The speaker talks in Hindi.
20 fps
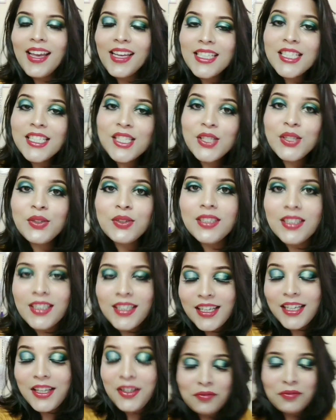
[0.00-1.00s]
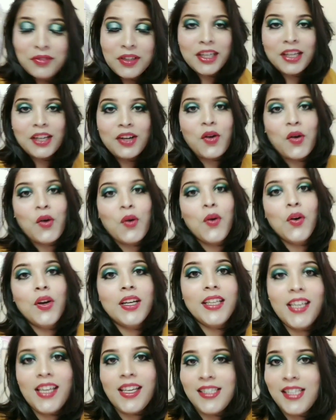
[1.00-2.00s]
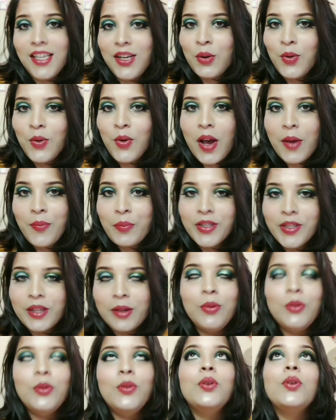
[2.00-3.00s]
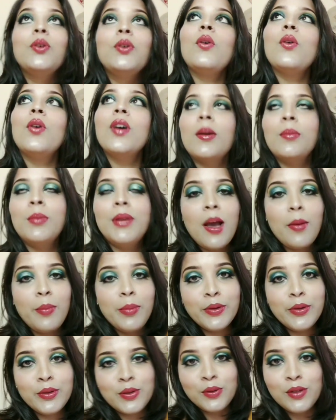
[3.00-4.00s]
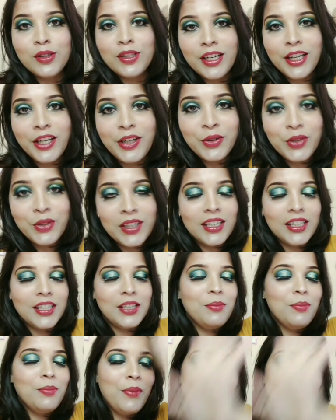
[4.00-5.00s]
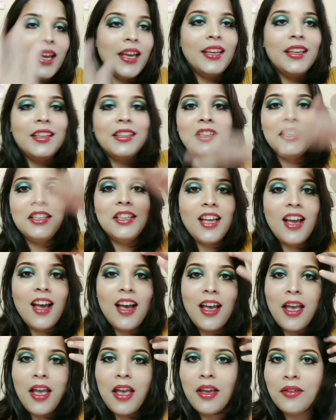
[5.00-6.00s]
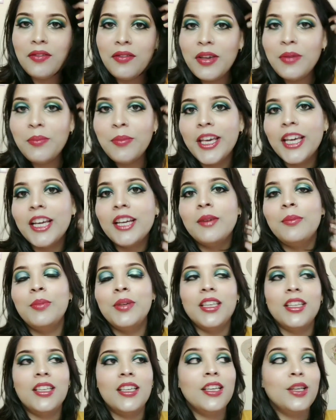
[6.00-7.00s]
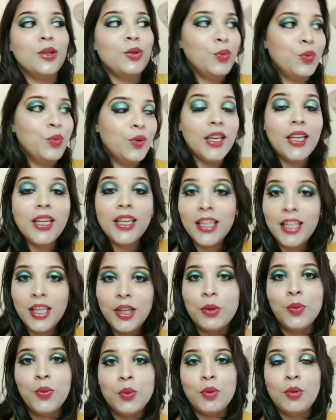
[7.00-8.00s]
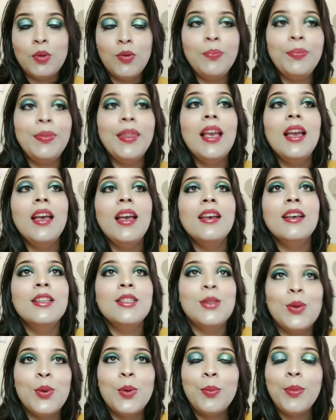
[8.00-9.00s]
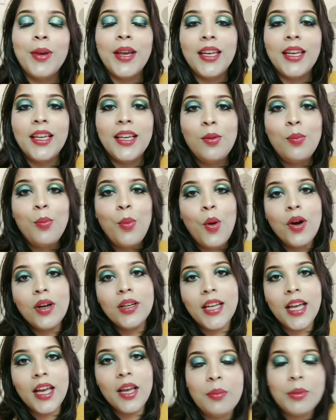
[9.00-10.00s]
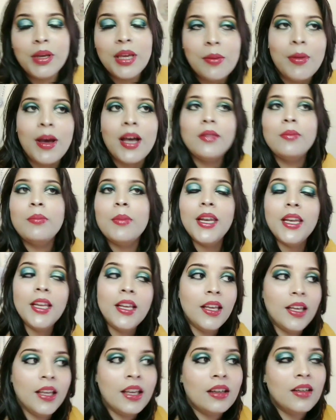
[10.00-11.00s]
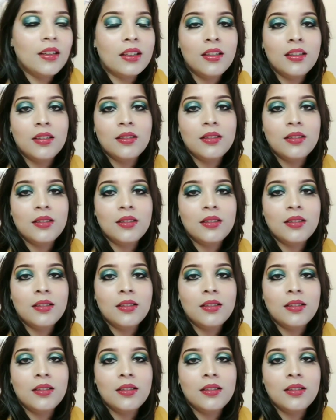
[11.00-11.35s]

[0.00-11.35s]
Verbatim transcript: गाइस गुड इवनिंग और कैसे हो आप सब लोग और अभी आप लोग सोच रहे होंगे कि मैं इतना हैवी मेकअप किए हुए क्यों हूँ सो so, मैंने बहुत टाइम के बाद मैंने एक